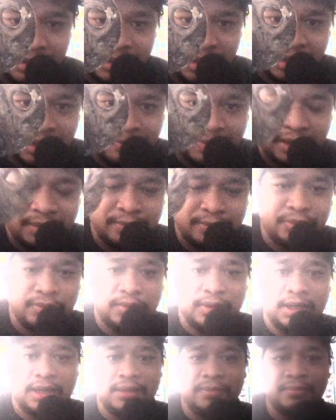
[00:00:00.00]
na tapat po
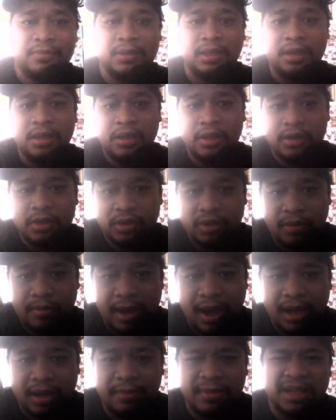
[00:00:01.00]
yan. So
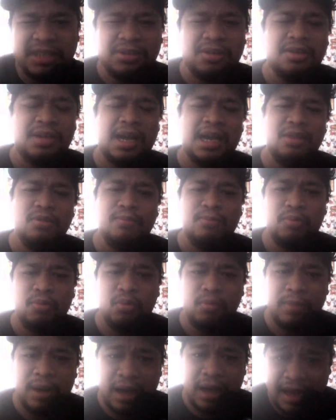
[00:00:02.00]
mga kamaster, ano
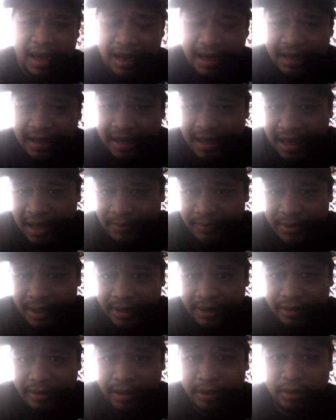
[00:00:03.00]
po ba ang
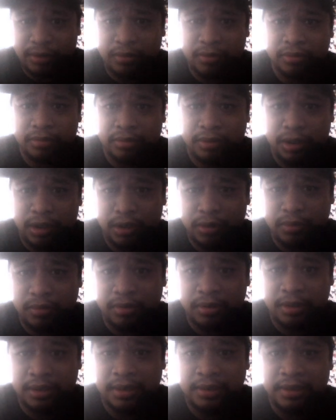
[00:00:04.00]
gamit nitong niyog
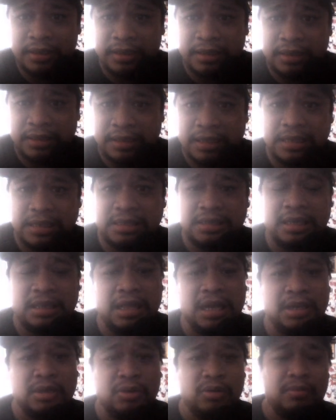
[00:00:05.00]
na isa
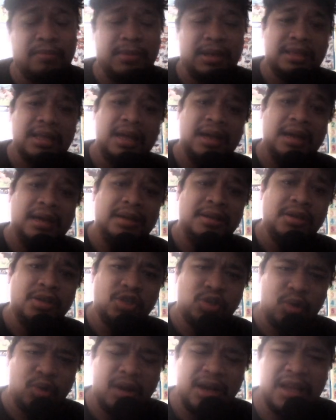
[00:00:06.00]
lang yung mata?
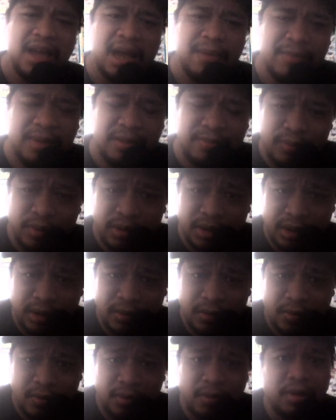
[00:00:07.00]
So ang gamit po
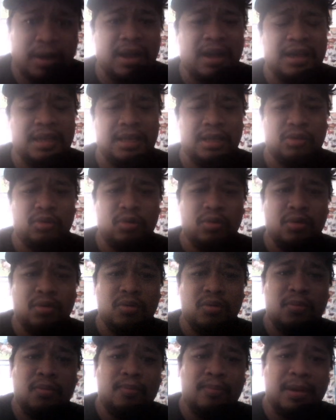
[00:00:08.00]
nito ay ito
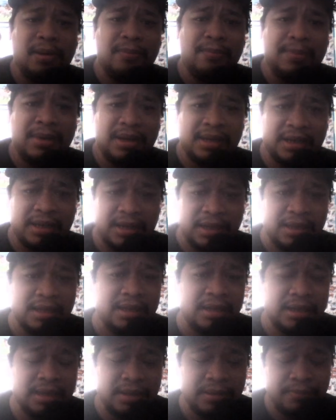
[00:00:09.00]
yung
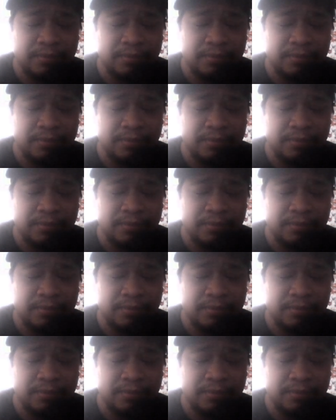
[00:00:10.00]
pampa,